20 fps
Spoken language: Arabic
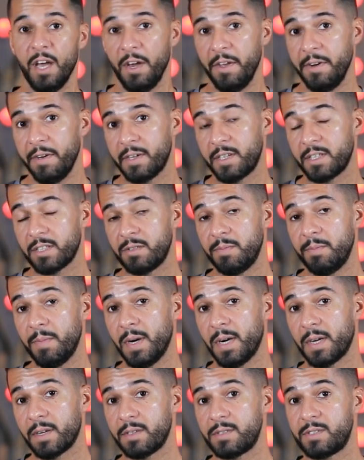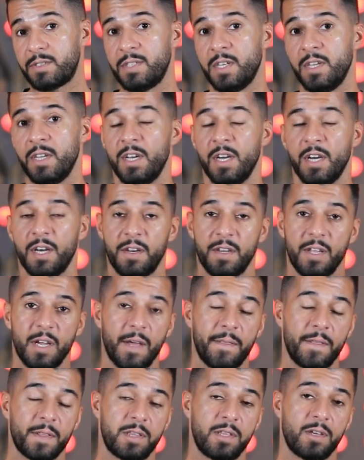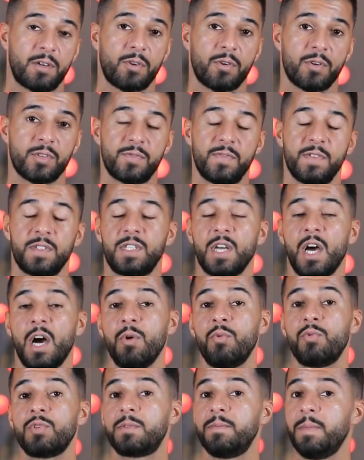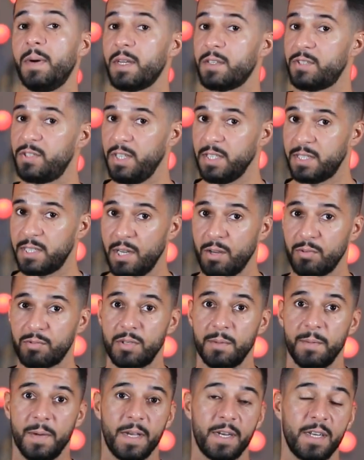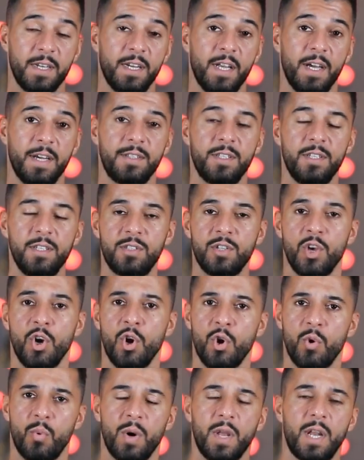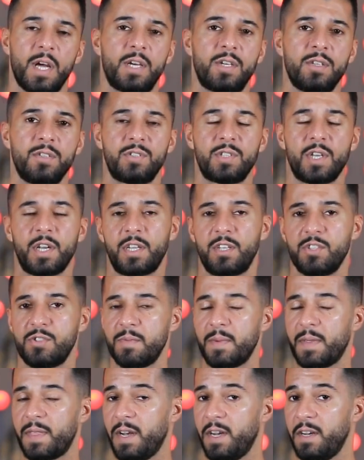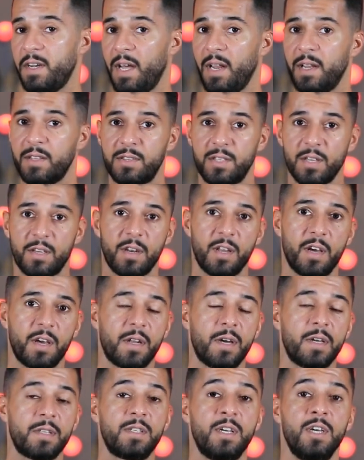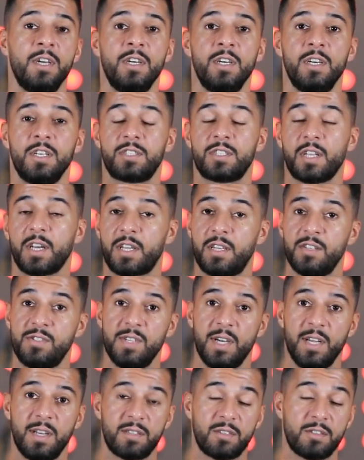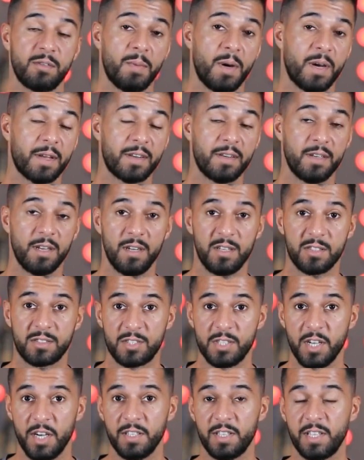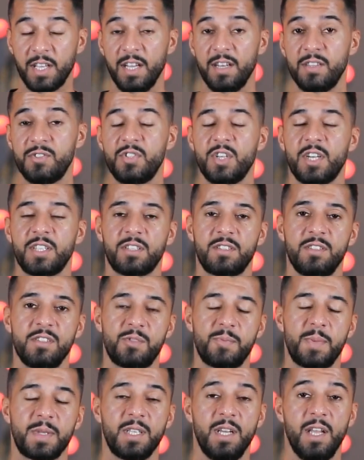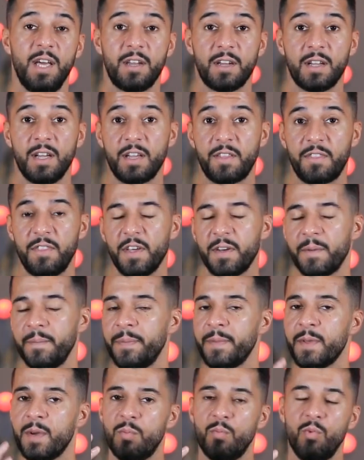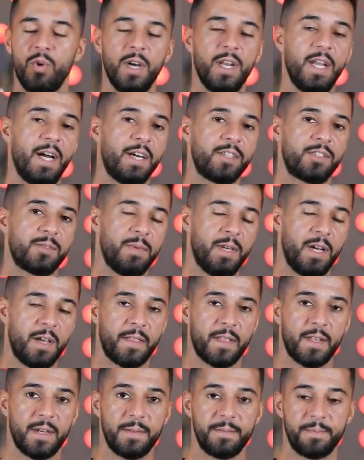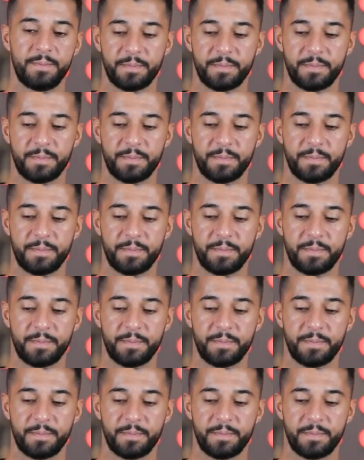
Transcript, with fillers: انك تمارس رياضه الكروسفيت او تمارس حتى لو تمارين الحديد ولكن تركز مثلا على التكرارات تركز على التمارين اللي تساعدك على زياده نسبه الحرق اكثر مو على حجم العضله